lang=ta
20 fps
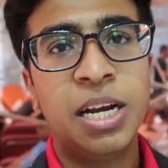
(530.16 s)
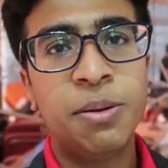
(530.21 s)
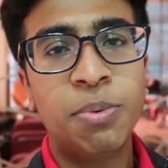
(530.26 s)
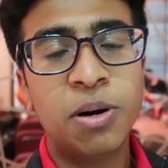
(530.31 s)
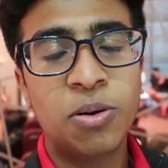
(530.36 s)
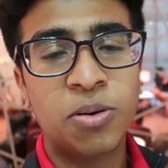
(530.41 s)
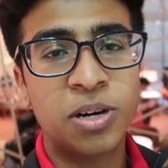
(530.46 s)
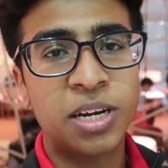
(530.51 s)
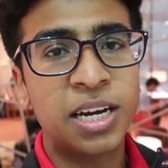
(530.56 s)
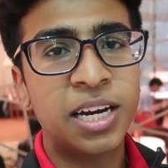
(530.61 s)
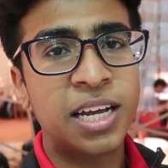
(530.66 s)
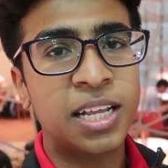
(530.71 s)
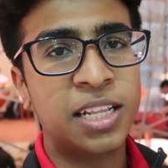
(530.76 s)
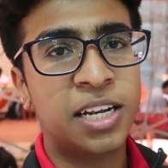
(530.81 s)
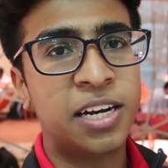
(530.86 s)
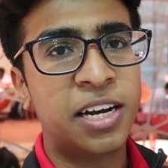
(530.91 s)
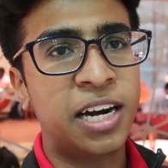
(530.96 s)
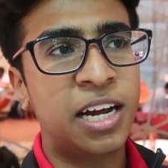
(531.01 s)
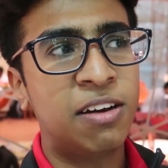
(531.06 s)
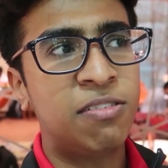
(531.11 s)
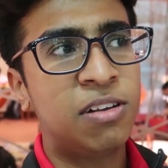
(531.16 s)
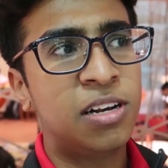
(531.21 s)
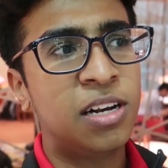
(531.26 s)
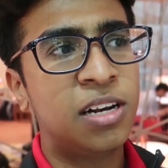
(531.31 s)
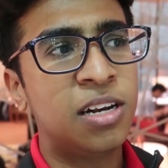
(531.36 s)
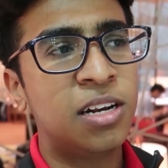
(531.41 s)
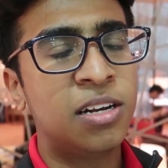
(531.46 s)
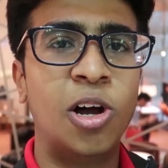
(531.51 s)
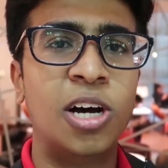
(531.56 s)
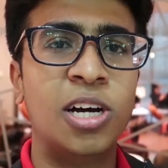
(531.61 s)
கண்டிப்பாக உங்ககிட்ட அந்த
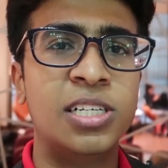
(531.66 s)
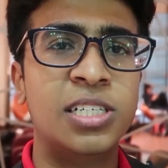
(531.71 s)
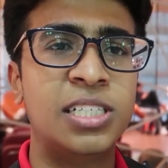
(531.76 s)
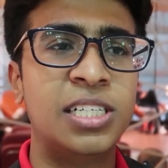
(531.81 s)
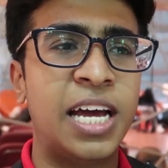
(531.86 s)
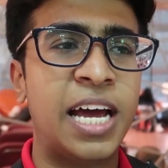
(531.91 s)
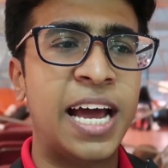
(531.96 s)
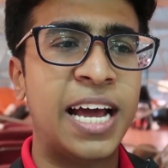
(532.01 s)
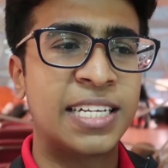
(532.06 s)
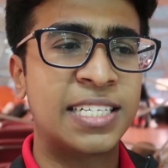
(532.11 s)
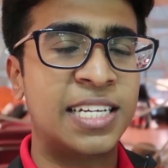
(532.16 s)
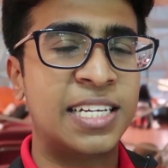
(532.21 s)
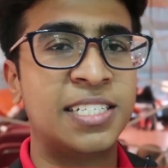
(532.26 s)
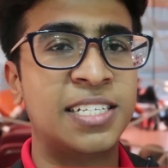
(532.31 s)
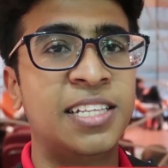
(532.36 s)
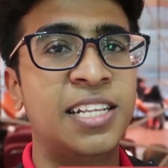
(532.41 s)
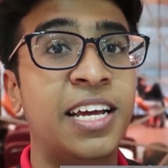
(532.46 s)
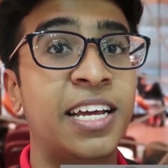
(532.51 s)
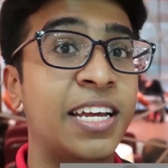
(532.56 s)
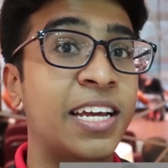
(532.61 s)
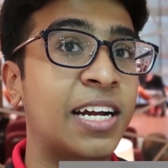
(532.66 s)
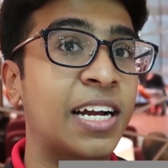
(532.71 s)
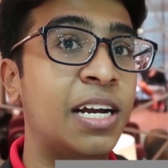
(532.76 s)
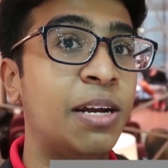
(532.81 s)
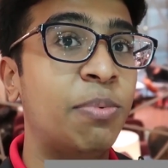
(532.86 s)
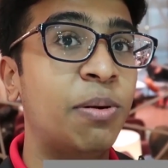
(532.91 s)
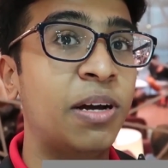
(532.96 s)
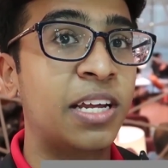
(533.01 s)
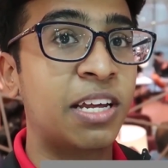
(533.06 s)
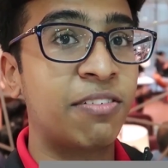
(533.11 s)
ட்ராவல் லான்ச் ஆக்சஸ் இருந்தால் இங்கே
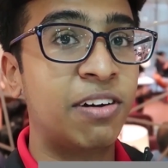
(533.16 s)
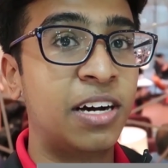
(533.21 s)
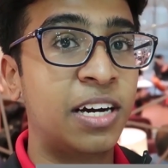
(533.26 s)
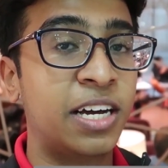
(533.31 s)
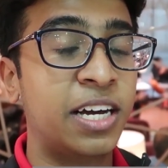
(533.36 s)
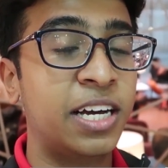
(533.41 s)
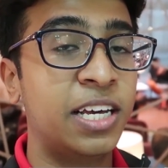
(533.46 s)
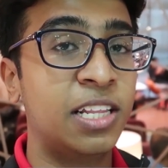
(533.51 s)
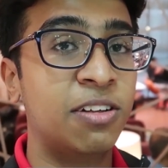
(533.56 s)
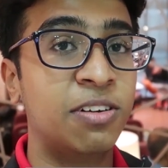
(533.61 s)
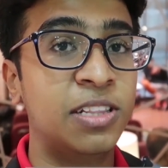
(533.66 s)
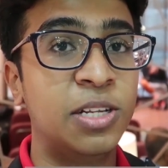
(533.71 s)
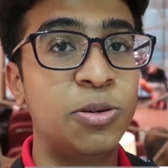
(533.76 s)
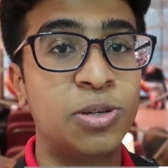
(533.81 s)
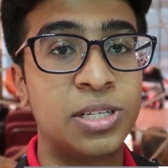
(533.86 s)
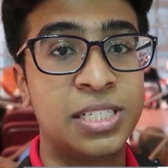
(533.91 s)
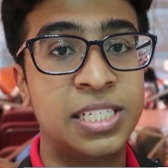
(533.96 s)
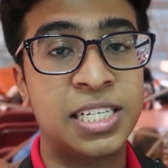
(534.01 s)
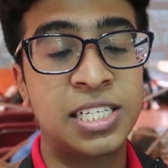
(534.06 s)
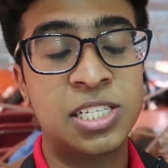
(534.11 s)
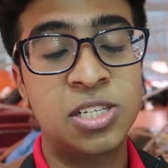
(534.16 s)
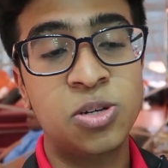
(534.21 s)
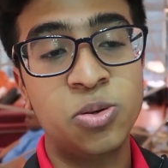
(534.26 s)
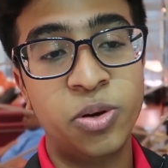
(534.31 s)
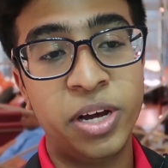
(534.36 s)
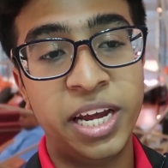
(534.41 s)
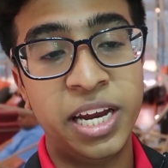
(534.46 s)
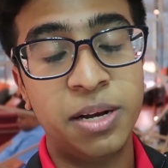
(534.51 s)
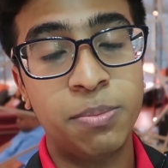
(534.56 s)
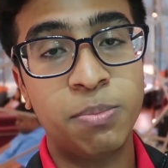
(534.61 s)
கண்டிப்பாக இங்கே வாங்க இது வந்து ஒரு சிக்ஸ்
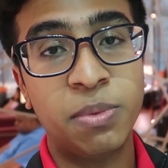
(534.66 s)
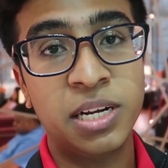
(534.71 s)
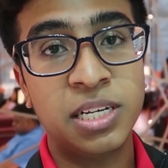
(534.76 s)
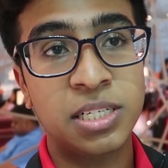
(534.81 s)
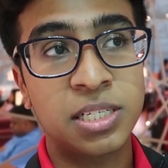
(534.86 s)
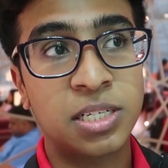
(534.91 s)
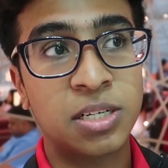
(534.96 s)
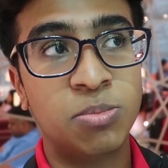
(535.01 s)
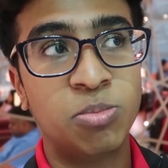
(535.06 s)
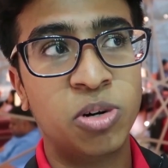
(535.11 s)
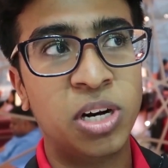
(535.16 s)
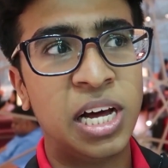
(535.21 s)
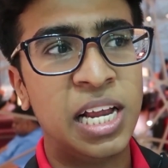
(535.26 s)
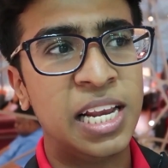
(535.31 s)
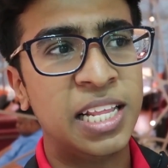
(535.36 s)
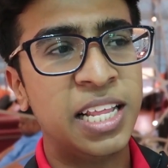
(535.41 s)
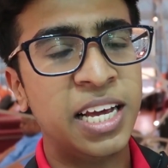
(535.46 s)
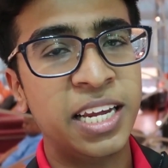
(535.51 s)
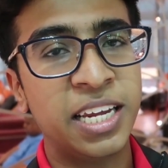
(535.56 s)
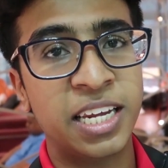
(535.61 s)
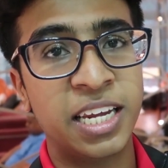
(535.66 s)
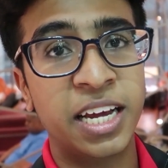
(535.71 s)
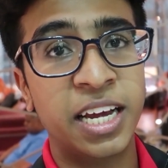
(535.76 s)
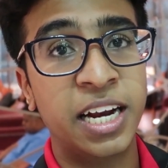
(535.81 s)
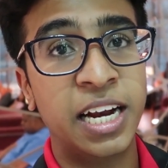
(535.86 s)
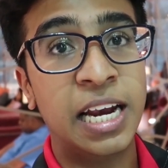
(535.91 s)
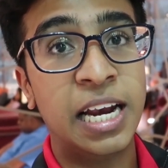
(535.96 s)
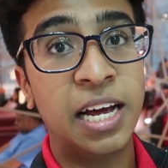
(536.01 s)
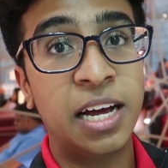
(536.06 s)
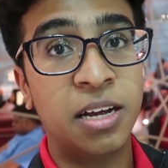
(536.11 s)
டு எயிட் மந்த்ஸ்க்கு முன்னால் தான் இங்கே
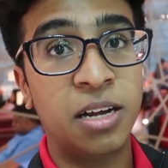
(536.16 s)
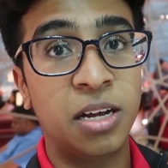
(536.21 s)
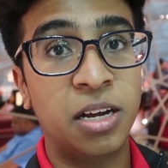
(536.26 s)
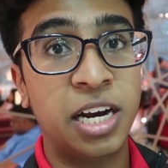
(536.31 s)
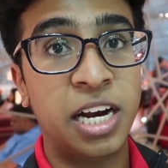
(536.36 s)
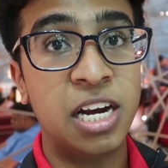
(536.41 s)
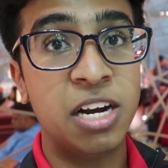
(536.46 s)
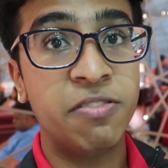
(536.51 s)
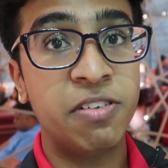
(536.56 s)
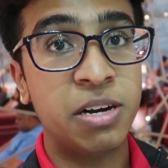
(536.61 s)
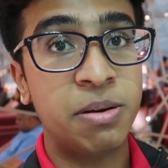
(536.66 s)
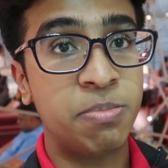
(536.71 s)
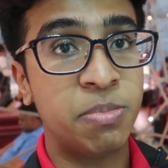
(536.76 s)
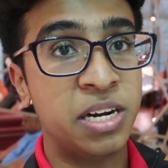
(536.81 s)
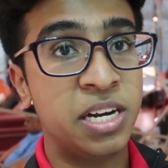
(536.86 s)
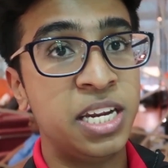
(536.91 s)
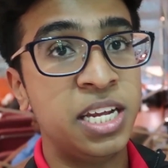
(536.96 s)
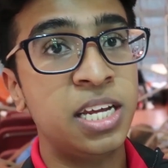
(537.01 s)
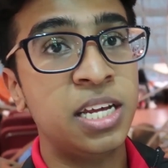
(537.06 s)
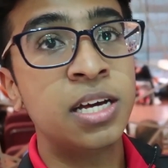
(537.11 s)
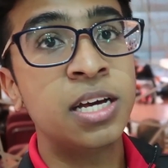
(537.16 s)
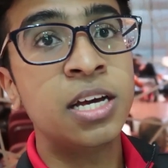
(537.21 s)
நான் நல்லா ரெனோவேட் பண்ணி